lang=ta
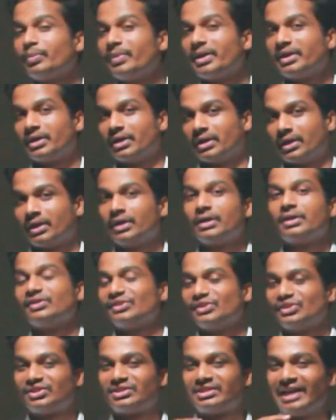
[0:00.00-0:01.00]
உண்மை என்னன்னா
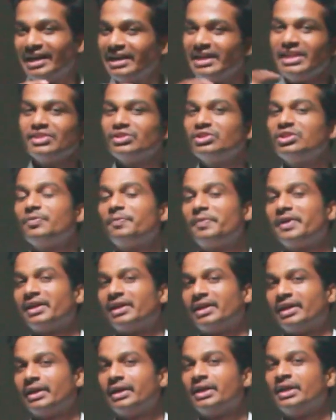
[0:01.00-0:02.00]
ஸ்டடீஸ்னு
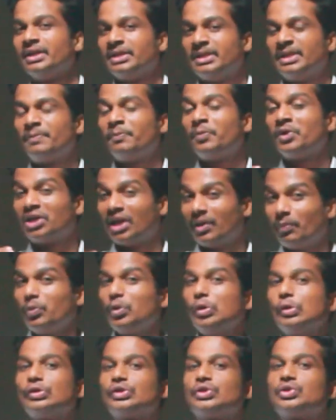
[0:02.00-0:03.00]
பேரில் இப்போ
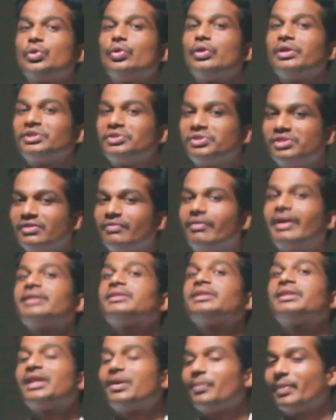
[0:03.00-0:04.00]
நம்மளும் ஒரு ஸ்டோரேஜ்
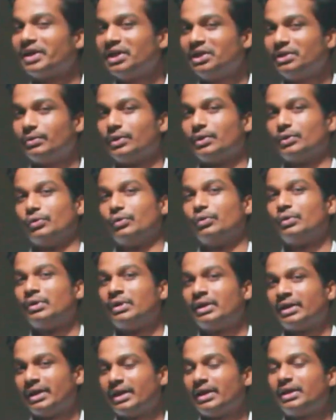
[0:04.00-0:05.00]
டிவைஸாக தான் மாறிட்டு வரும்
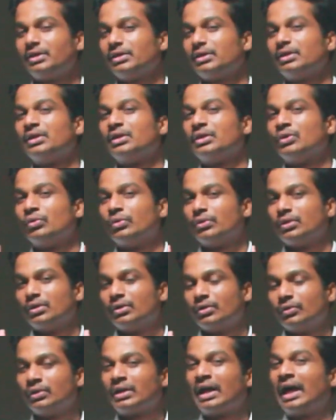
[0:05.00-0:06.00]
அண்ட்
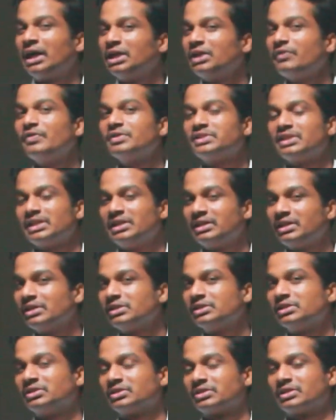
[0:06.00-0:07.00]
ஒரு ஆர்டிஃபிஷியல்
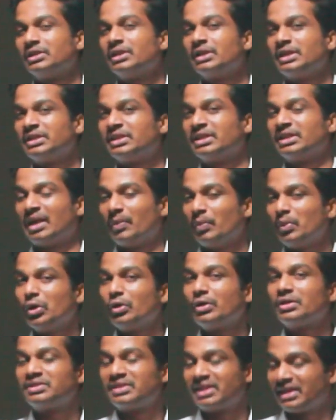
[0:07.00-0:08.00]
இன்டெலிஜென்ஸ்க்கு இதை
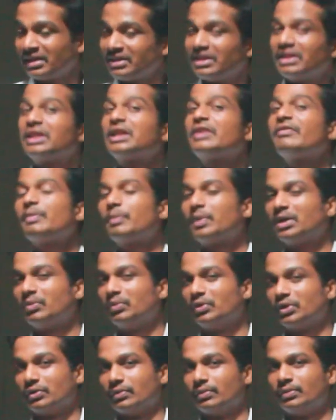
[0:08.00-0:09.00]
நம்மளோட சிறந்ததாகவே பண்ண
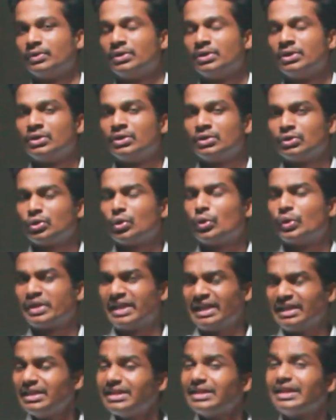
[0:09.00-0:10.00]
முடியும் ஸோ
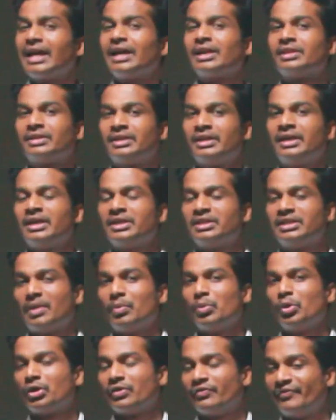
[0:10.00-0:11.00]
எதிர்காலத்தில்
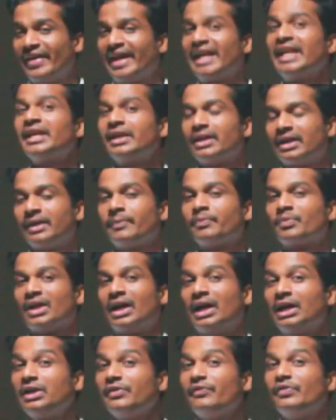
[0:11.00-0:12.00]
நம்மளோட வேலைகளை
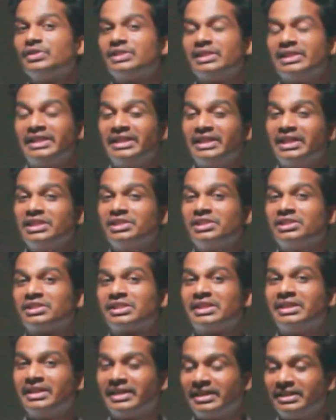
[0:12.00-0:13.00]
ஆர்டிஃபிஷியல்
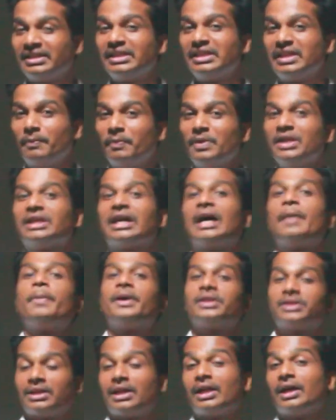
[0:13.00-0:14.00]
இன்டெலிஜென்ஸ் கிட்ட இருந்து எப்படி
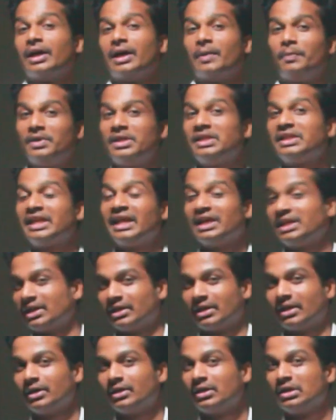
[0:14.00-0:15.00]
காப்பாற்றலாம் அப்படின்னு
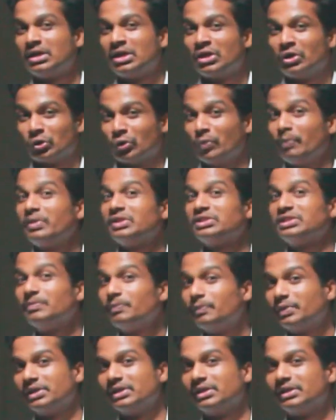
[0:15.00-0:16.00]
கேட்டிங்கன்னா ரொம்ப
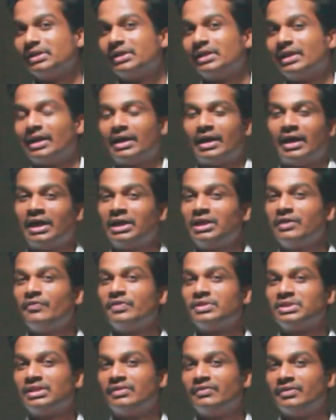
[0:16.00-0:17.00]
சிம்பிள்
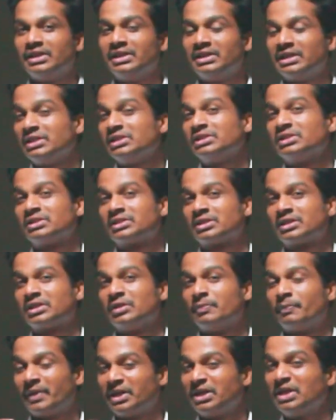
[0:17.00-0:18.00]
ஆர்டிஃபிஷியல்
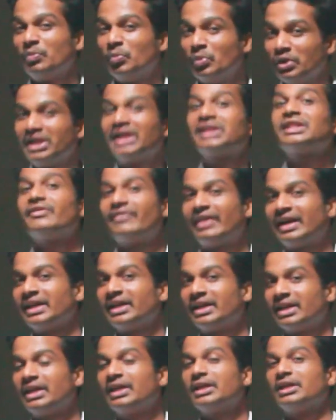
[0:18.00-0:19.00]
இன்டெலிஜென்ஸ்க்கு பண்ண முடியாத
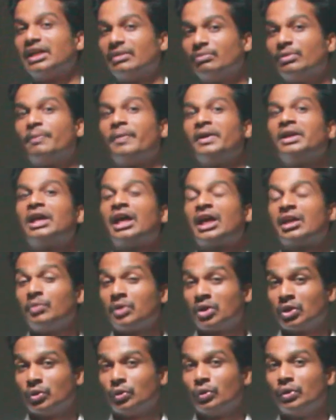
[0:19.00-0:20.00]
வேலைகளை நம்ம பண்ண
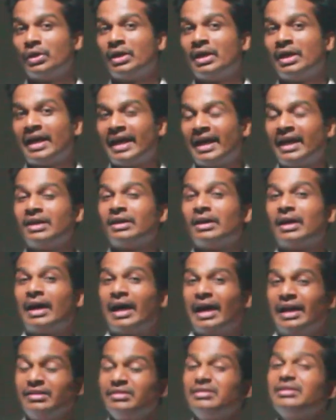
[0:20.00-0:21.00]
ஆரம்பிக்கணும் அண்ட்
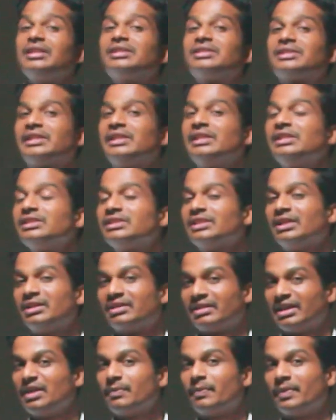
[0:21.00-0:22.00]
அந்த ஸ்கில்ஸை
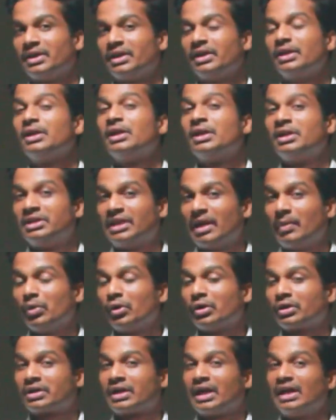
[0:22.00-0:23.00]
ட்ரெயின் பண்ண
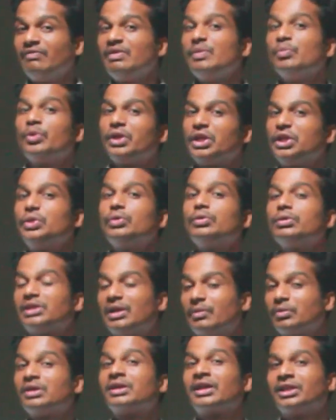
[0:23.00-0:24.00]
நம்மளோட கல்வி முறையும்
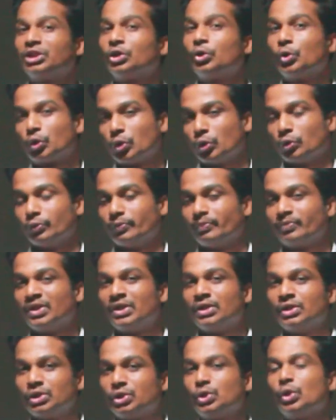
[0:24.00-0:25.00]
நமக்கு கற்றுக் கொடுக்கணும்
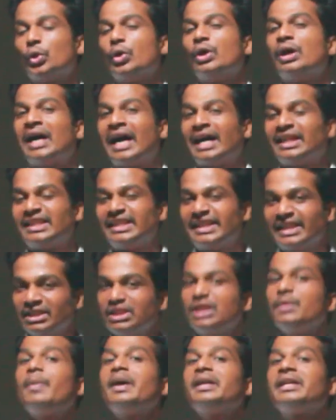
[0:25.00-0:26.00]
ஸோ அது
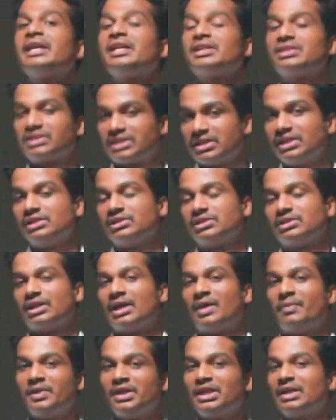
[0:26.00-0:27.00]
எந்த மாதிரியான ஸ்கில்ஸ்
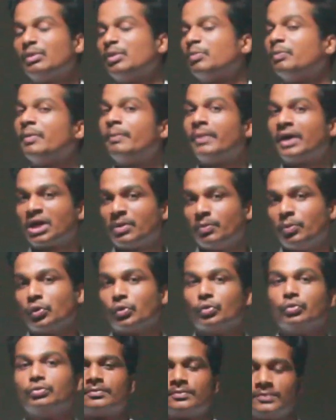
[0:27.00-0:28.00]
அப்படின்னு நம்ம இப்போ பார்க்க
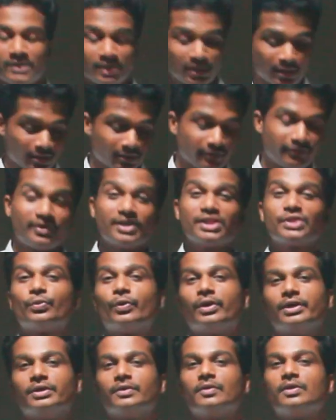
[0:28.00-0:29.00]
போகிறோம் ஃபர்ஸ்ட்
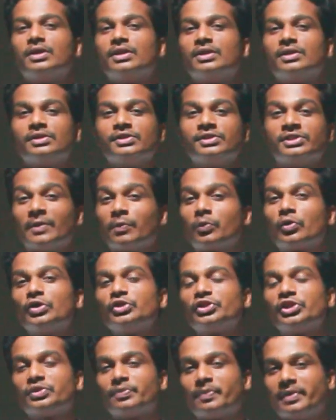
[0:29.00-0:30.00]
ஒன்
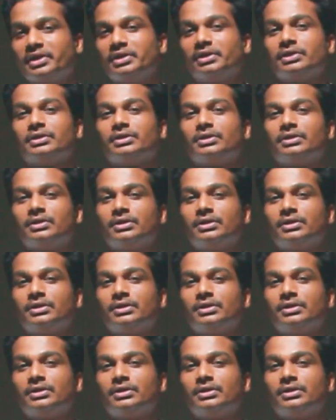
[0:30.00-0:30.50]
சப்கான்ஷியஸ் மைண்டு